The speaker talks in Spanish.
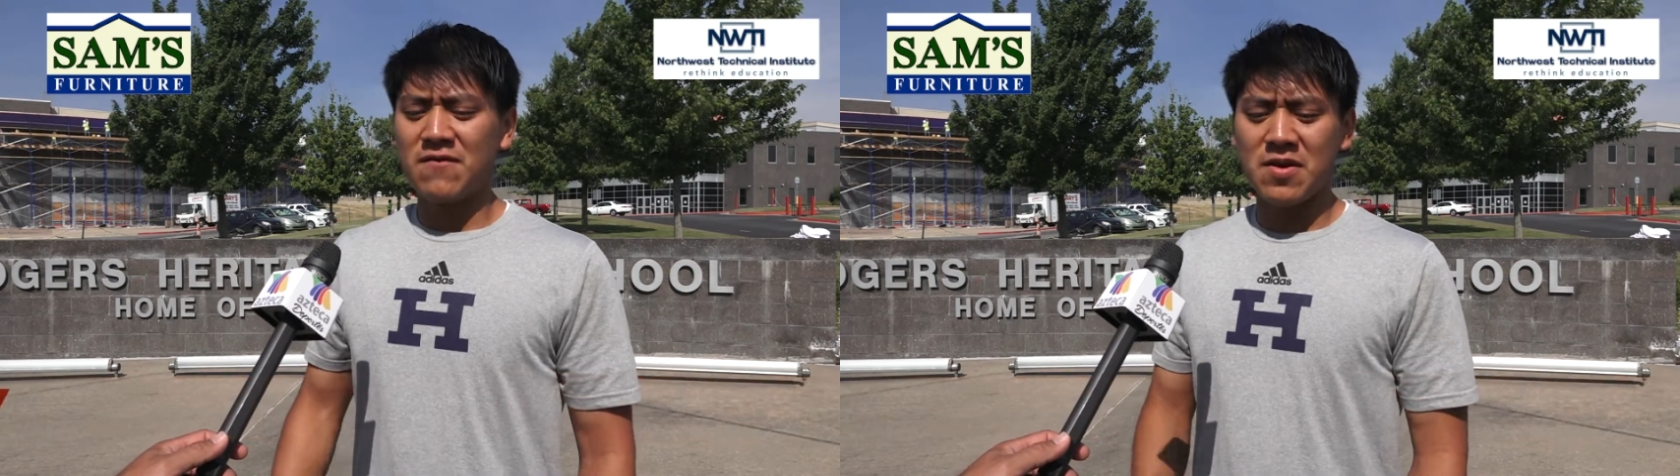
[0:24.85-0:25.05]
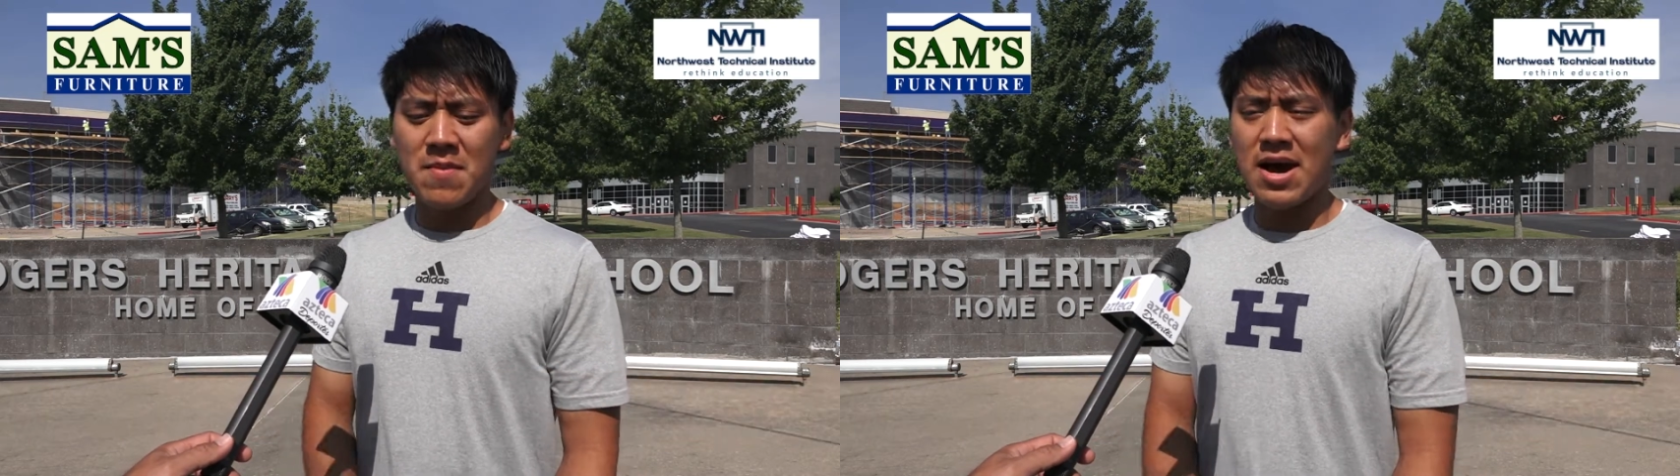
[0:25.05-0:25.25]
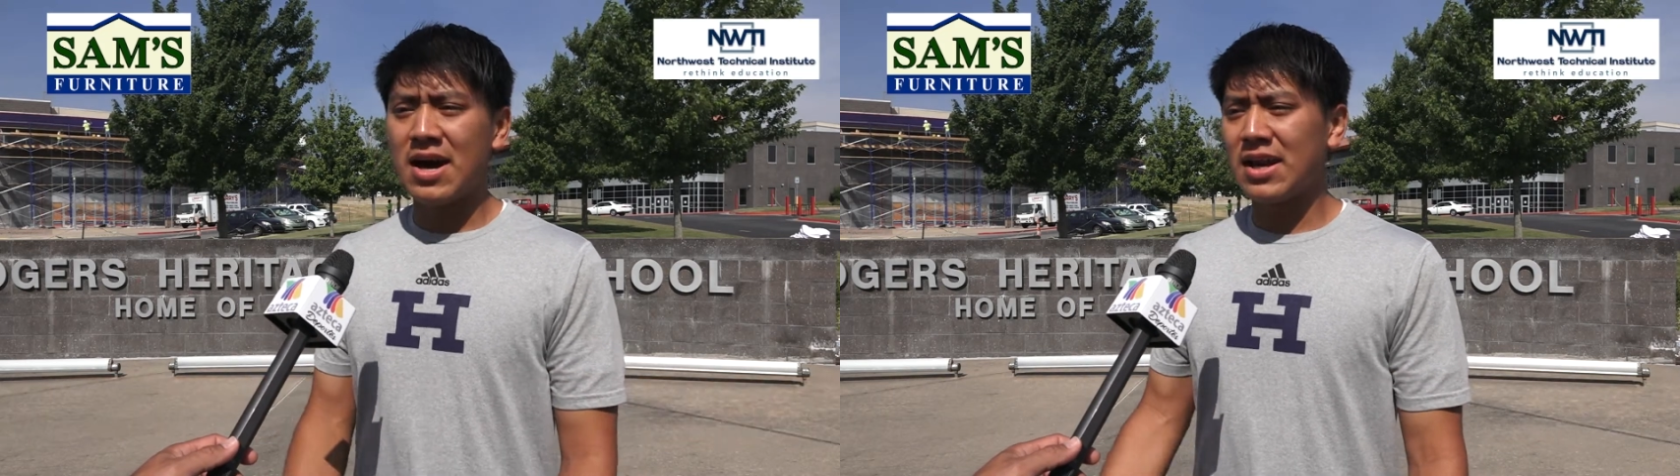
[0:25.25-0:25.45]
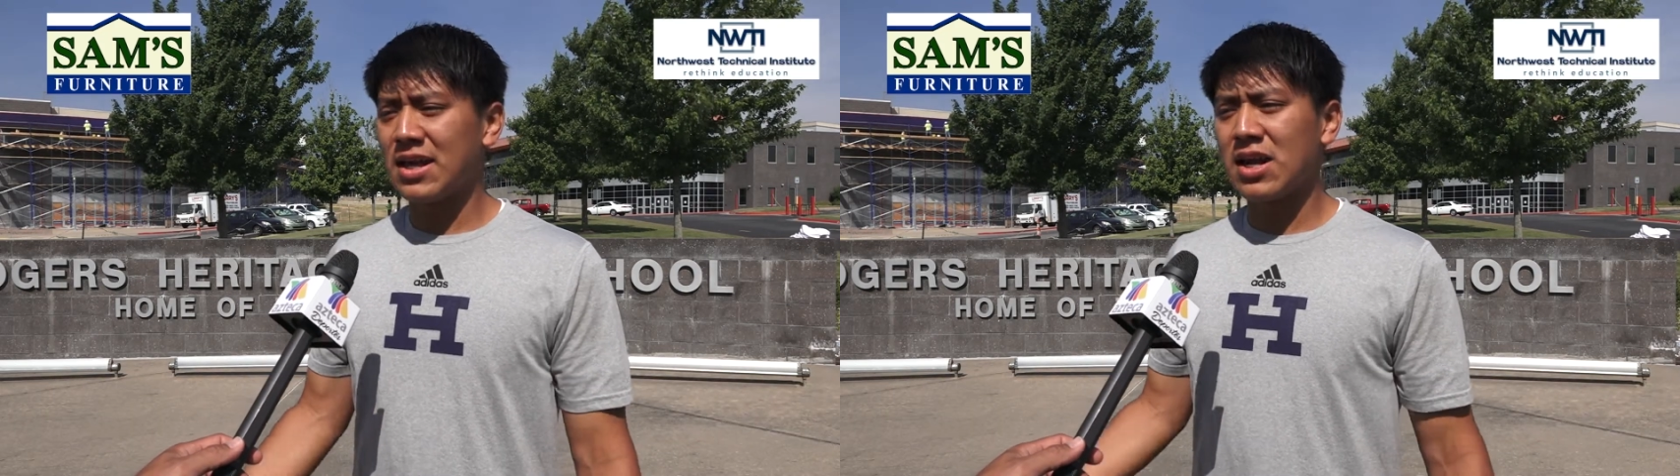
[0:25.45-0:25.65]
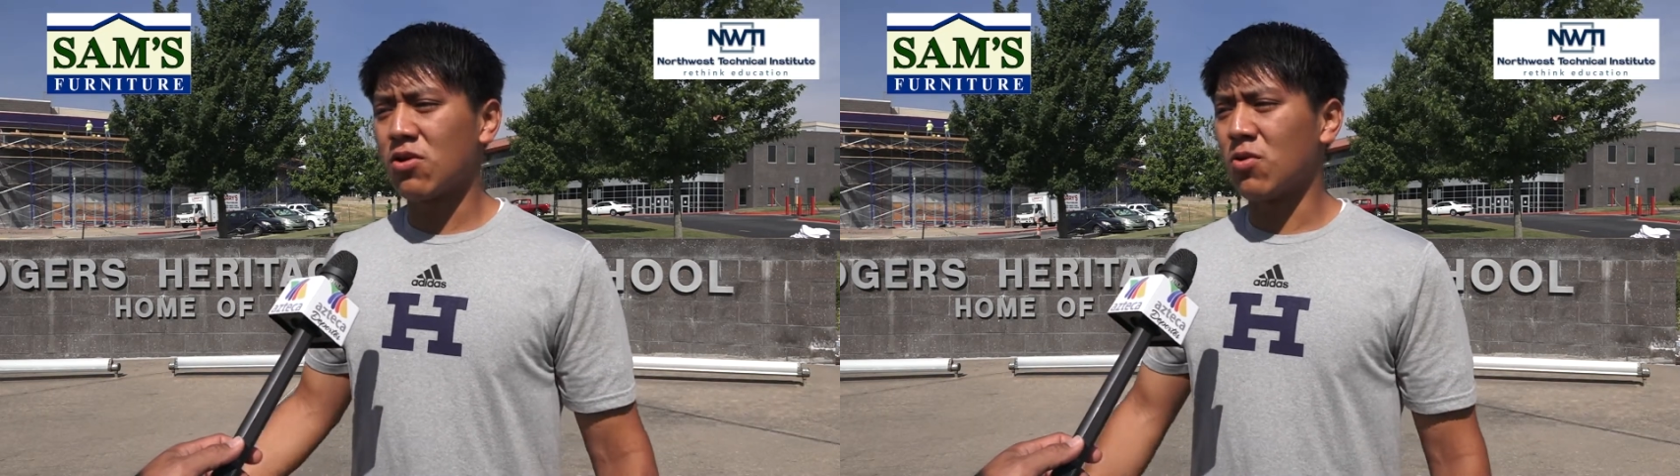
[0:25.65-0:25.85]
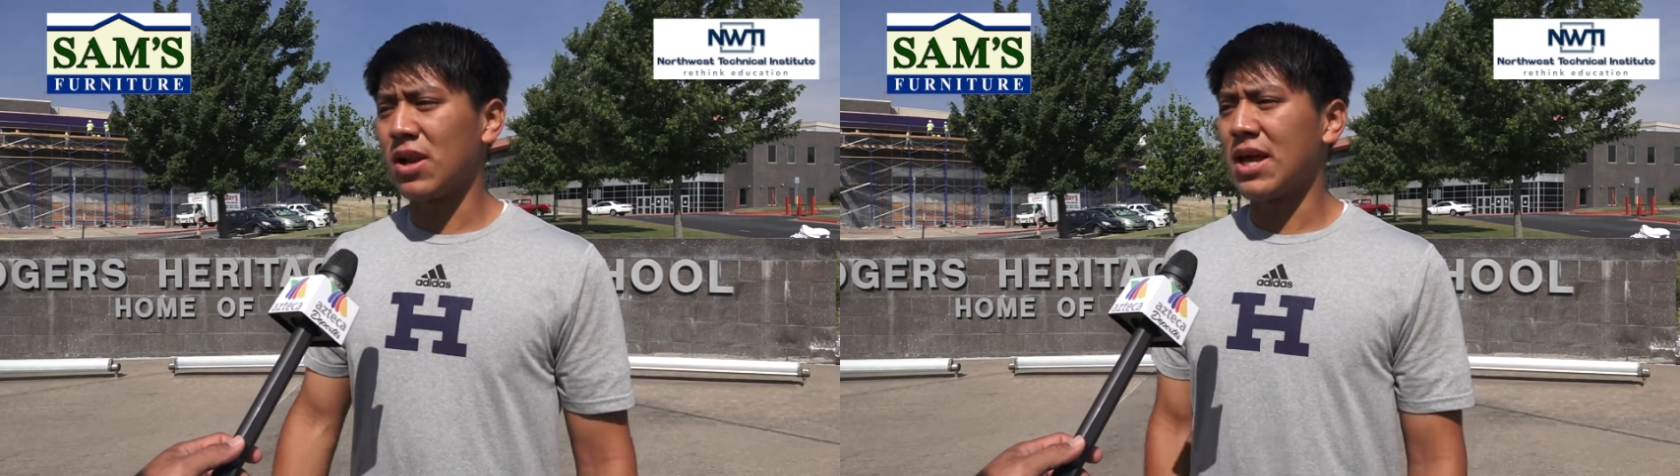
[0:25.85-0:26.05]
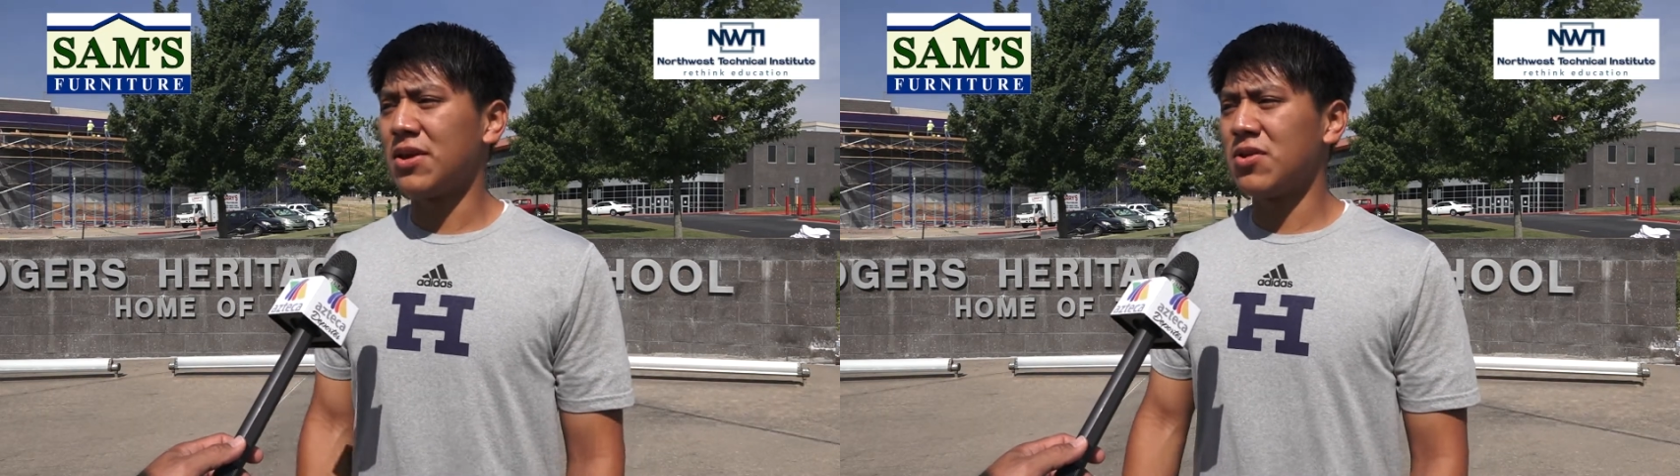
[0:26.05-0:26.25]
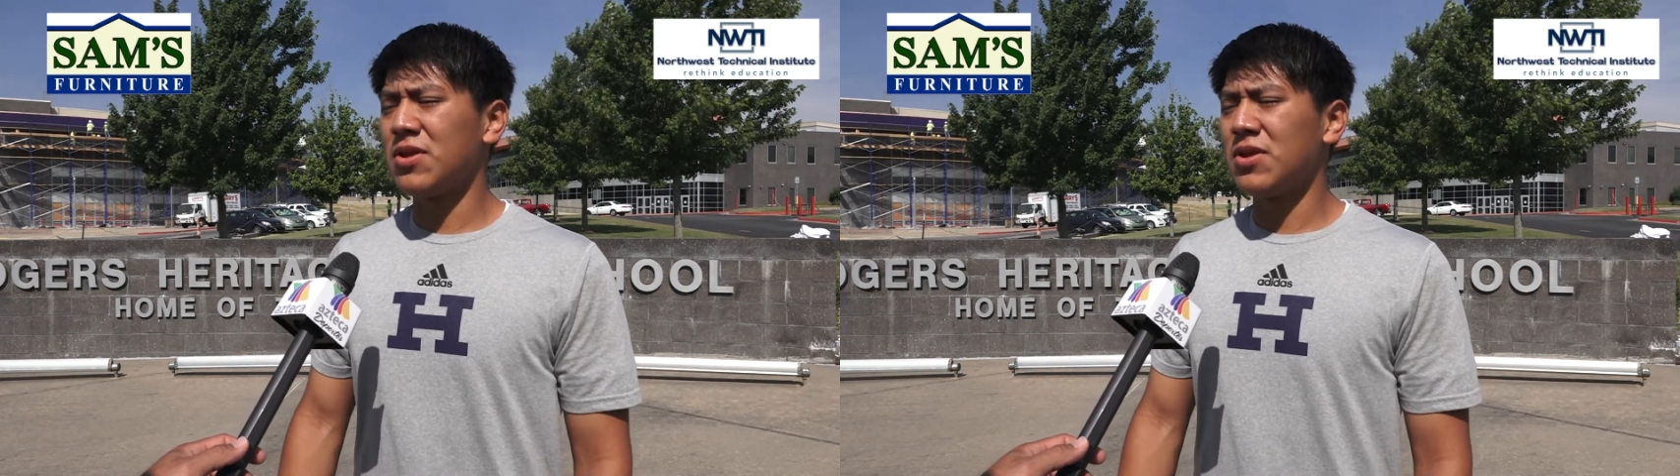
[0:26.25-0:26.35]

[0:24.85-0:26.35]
firmar, ir al colegio.